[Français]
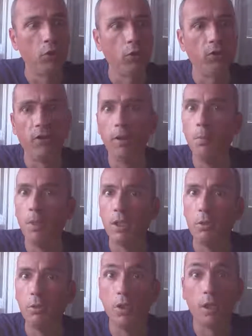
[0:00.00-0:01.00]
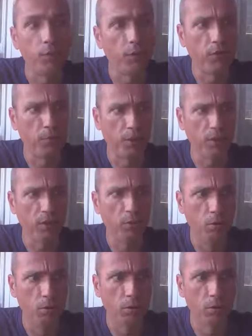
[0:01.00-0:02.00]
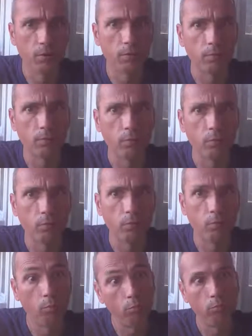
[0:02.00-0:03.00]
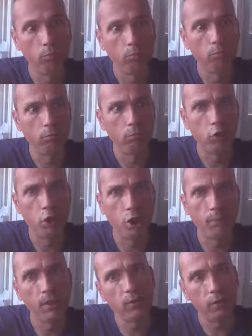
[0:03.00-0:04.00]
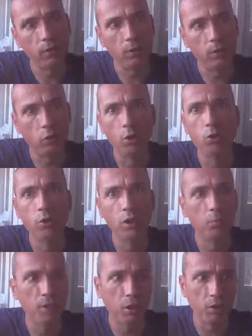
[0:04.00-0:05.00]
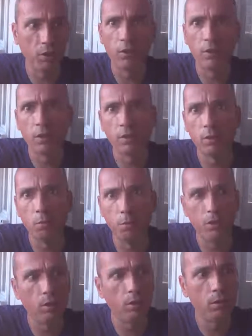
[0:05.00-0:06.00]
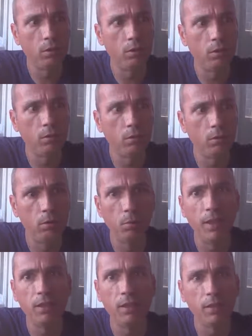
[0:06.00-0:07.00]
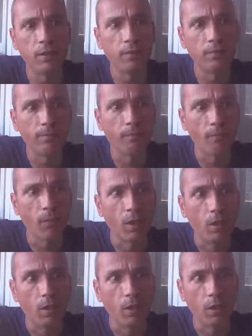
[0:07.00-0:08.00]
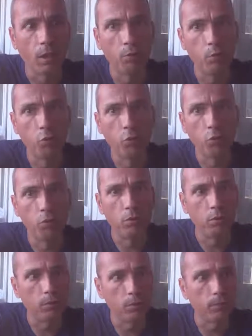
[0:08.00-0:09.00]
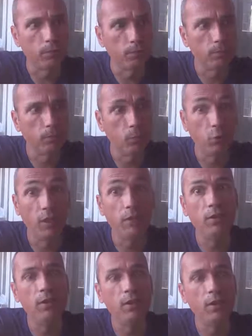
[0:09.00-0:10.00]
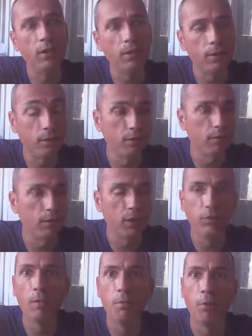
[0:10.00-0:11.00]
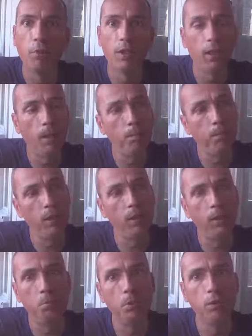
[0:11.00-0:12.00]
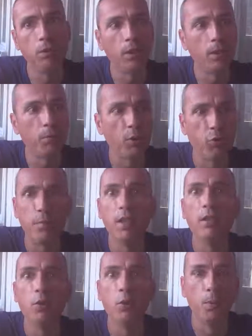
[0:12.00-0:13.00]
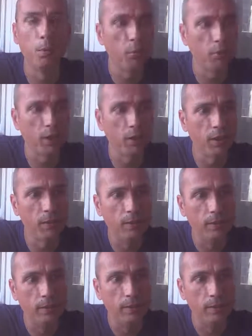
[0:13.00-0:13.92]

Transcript: Je ne savais pas que l'Ukraine faisait partie de l'OTAN. Je savais que c'était une colonie de Washington hein, depuis euh, le Maïdan, la révolution euh, de la dignité qui devait apporter la paix, le bonheur et la prospérité au peuple ukrainien.